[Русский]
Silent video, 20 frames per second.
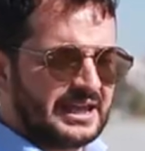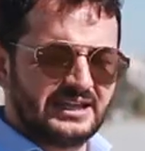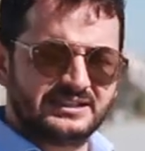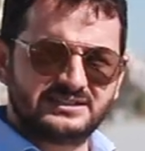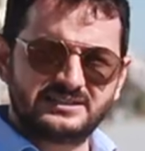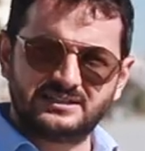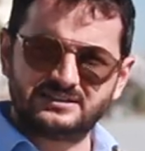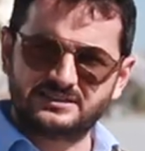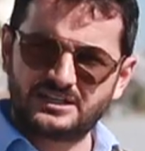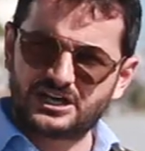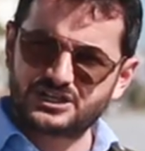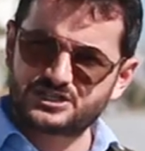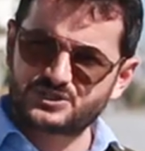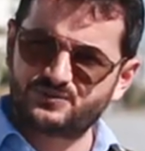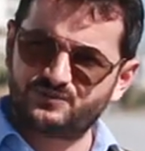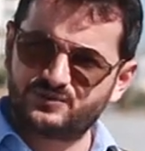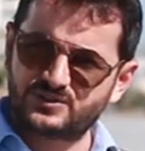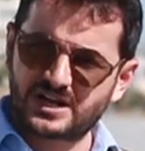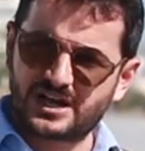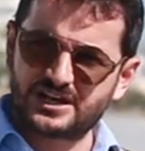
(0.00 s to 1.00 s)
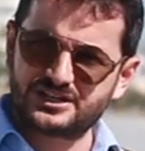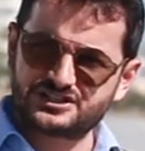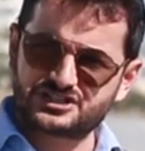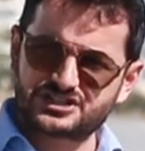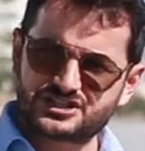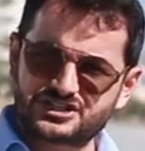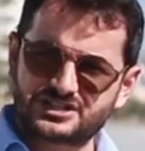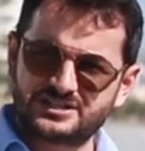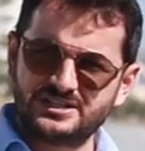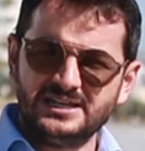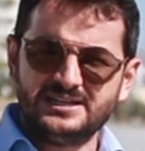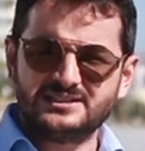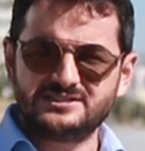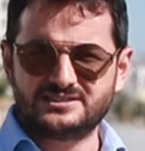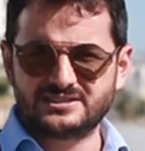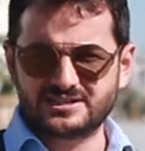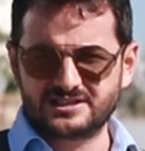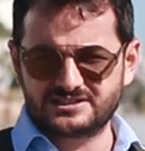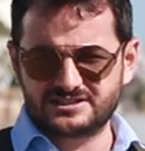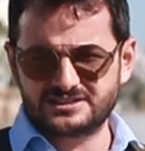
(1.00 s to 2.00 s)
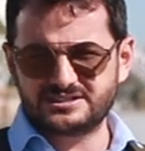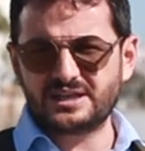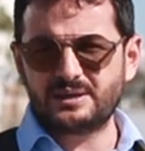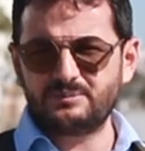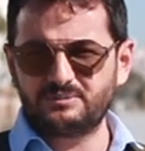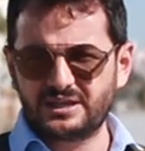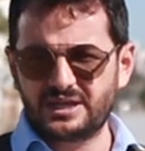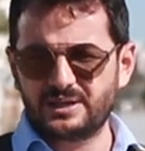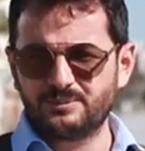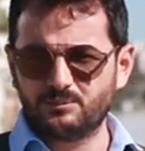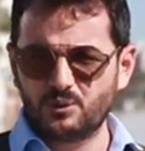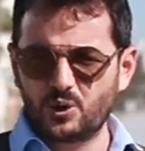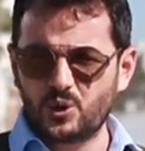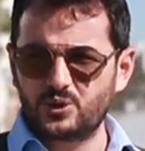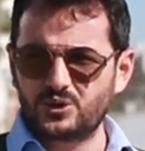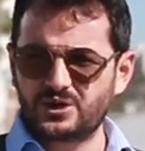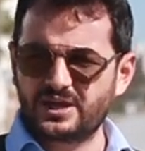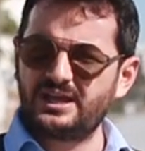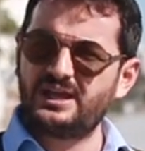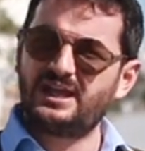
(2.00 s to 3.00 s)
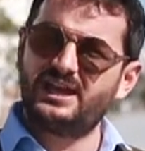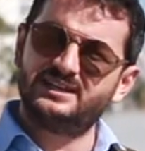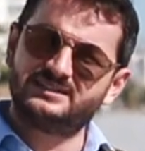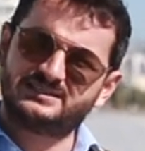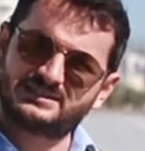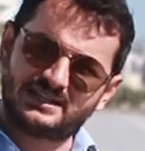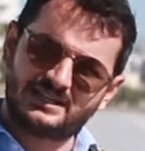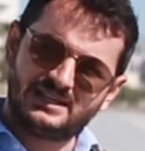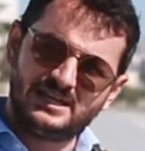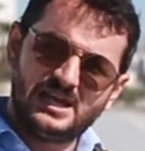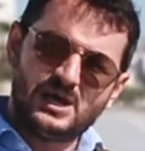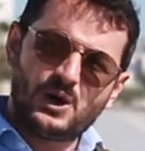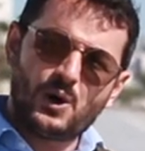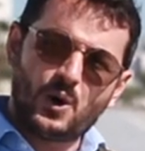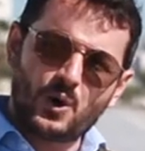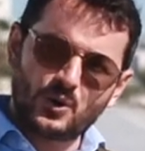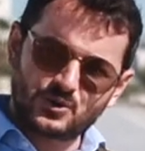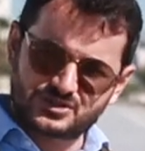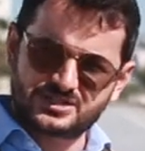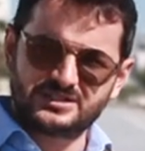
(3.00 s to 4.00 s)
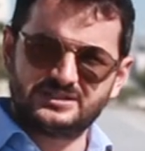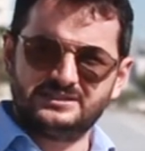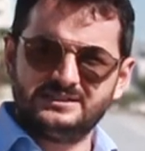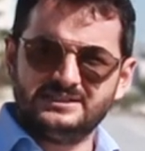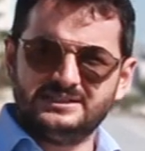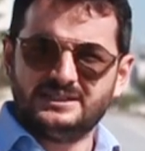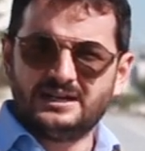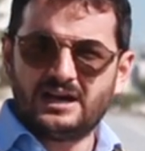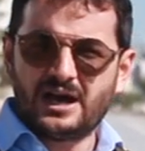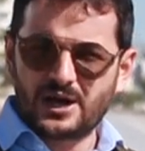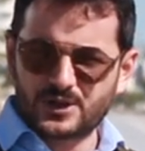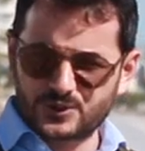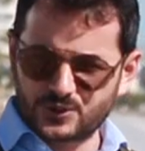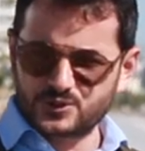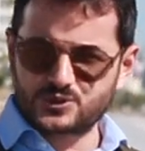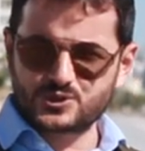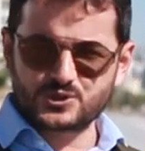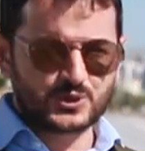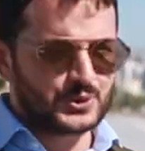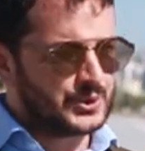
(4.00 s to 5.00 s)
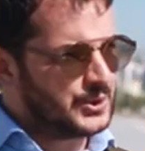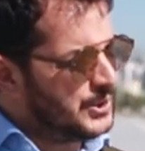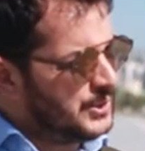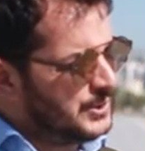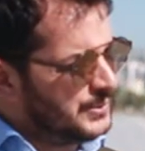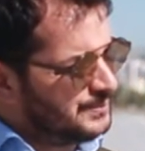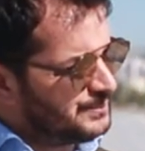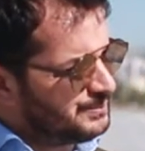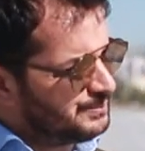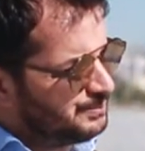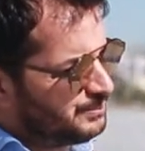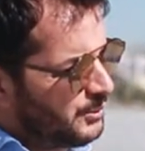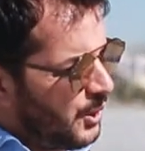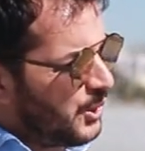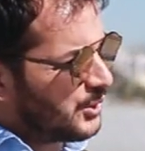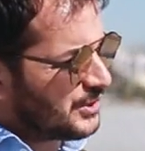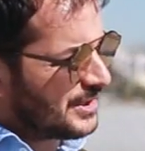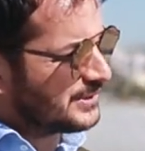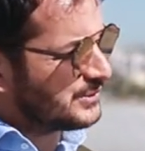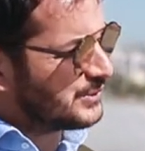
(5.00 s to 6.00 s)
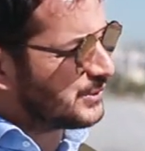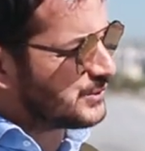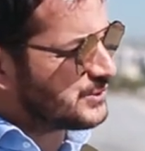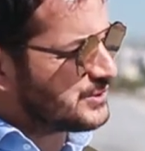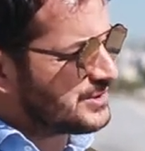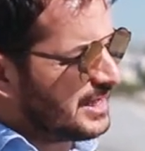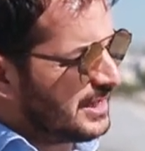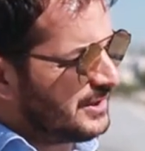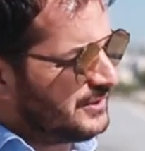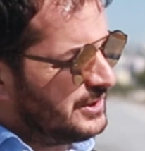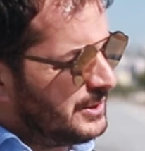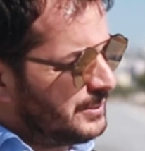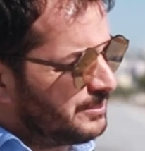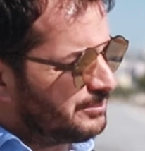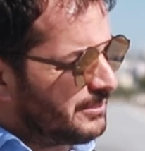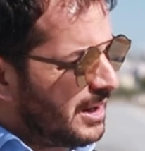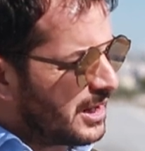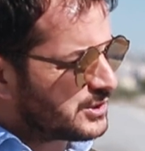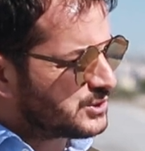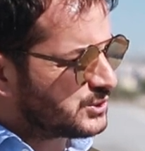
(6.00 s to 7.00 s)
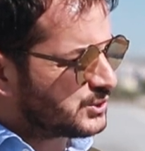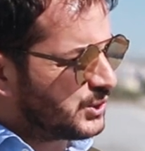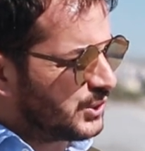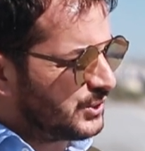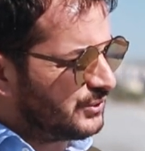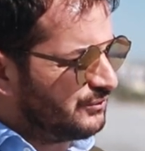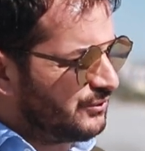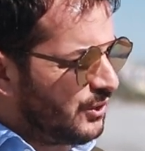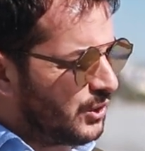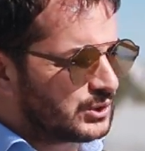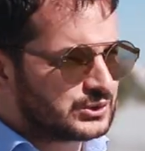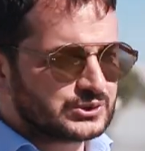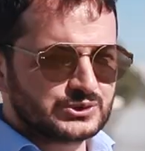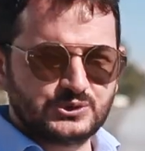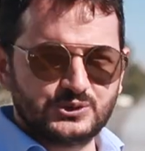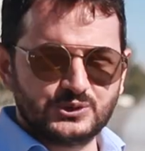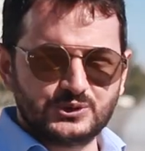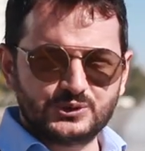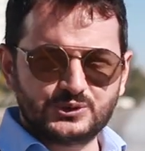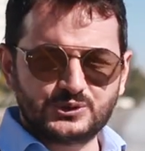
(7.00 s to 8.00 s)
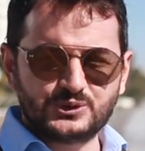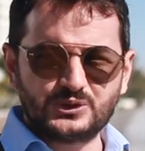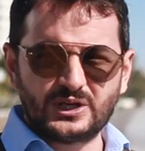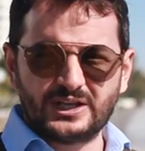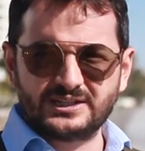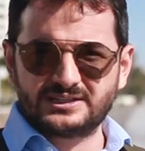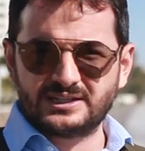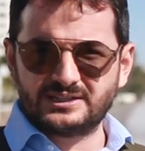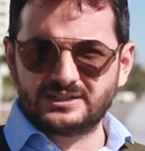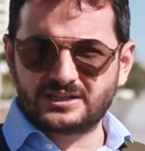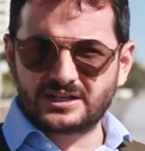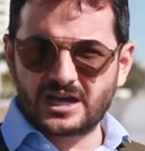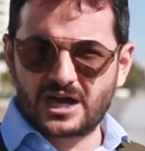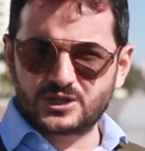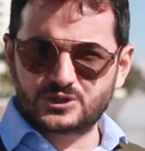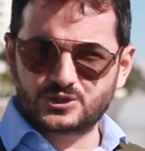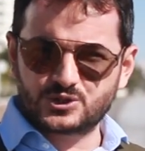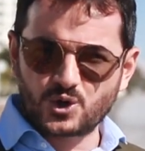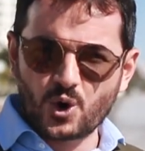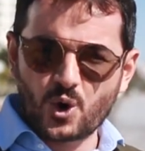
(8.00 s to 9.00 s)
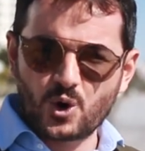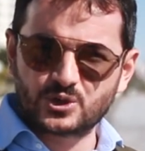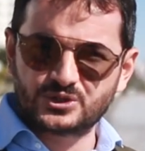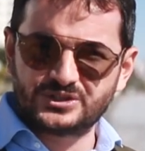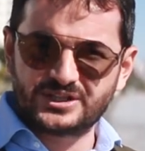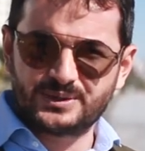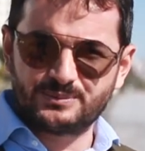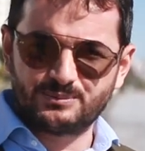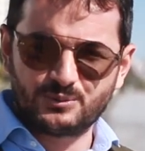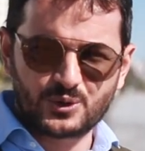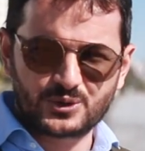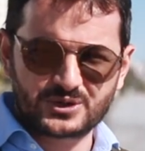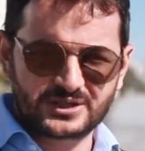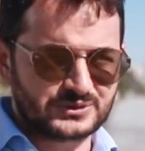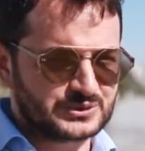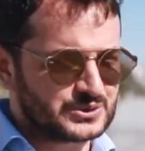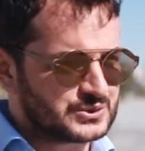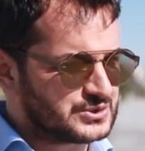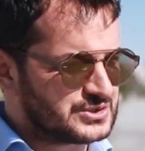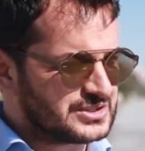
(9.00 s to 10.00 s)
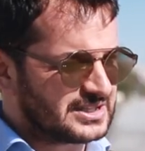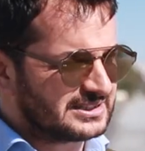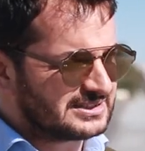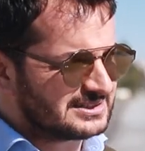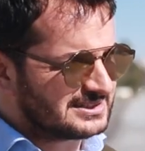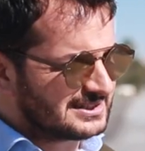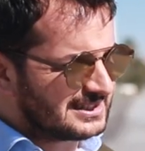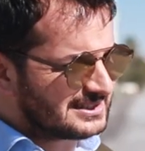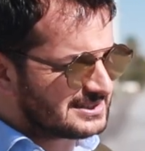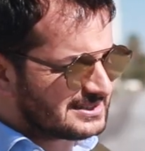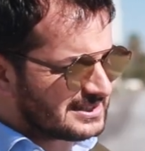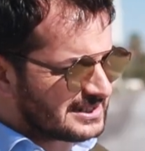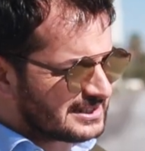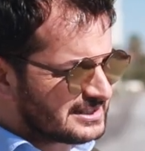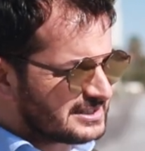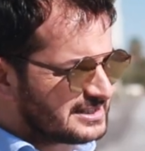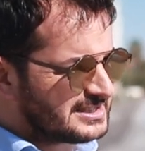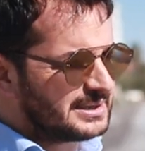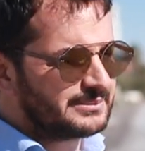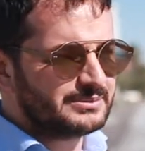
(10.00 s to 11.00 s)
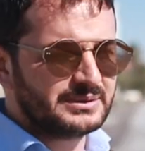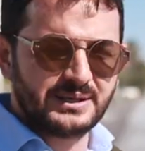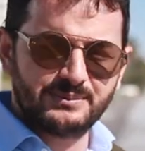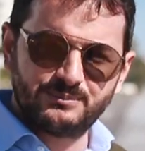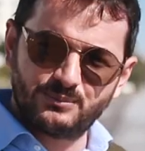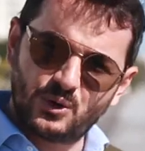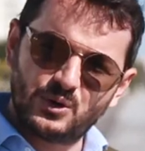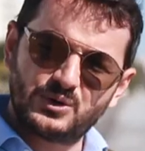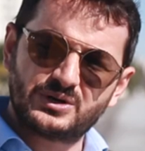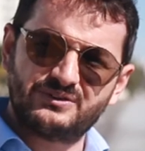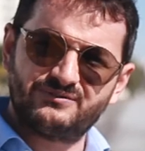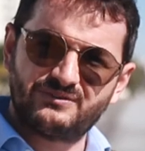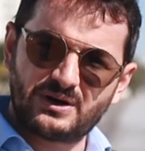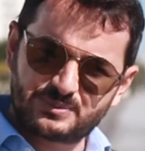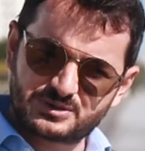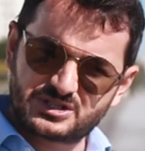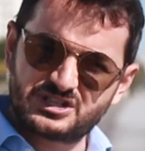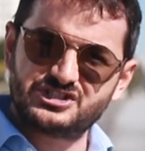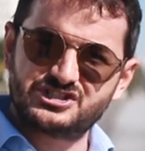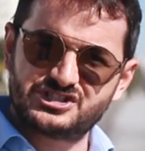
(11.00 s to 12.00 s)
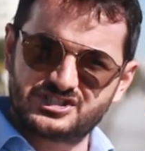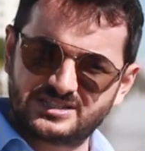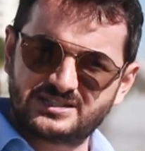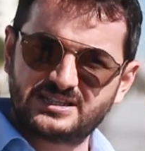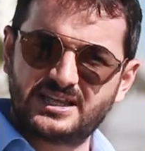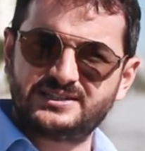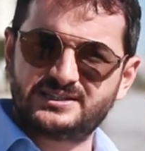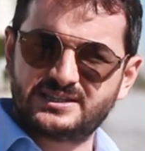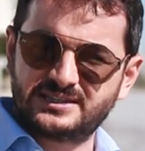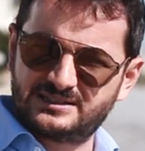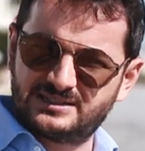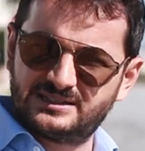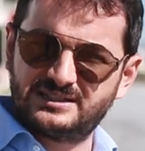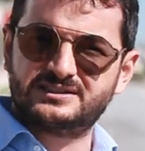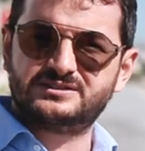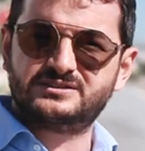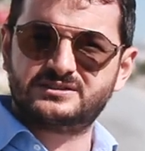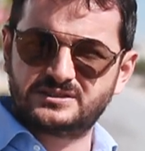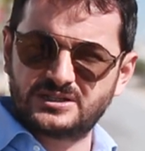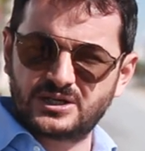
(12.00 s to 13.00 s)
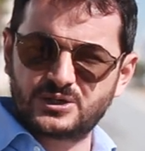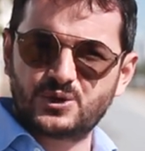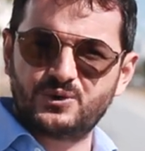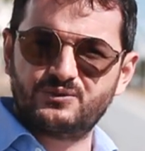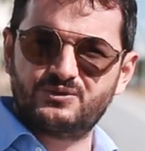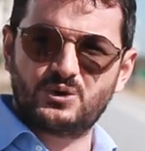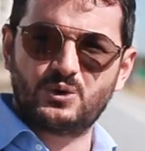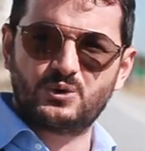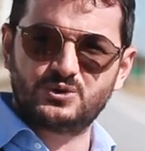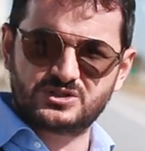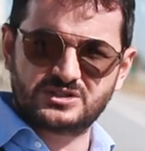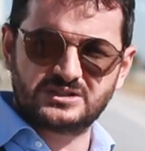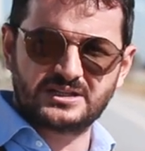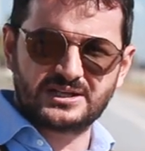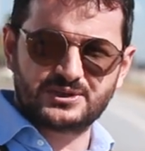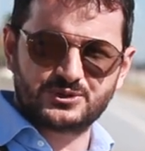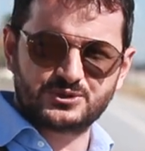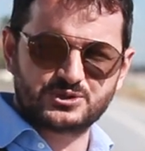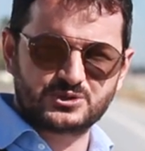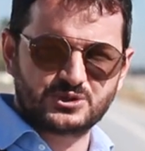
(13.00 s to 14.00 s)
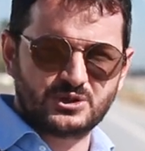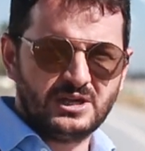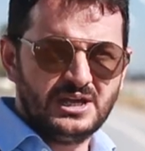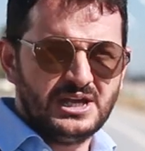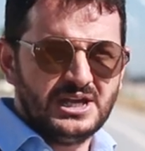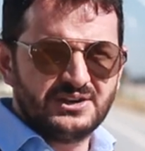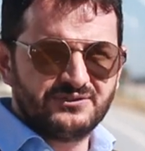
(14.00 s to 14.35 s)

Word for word: – это наш врач. Средиземное море – это очень хорошо море, друзья, морской воздух, это не как Черное море, друзья, здесь Средиземное море, вообще жить это для здоровья очень хорошо.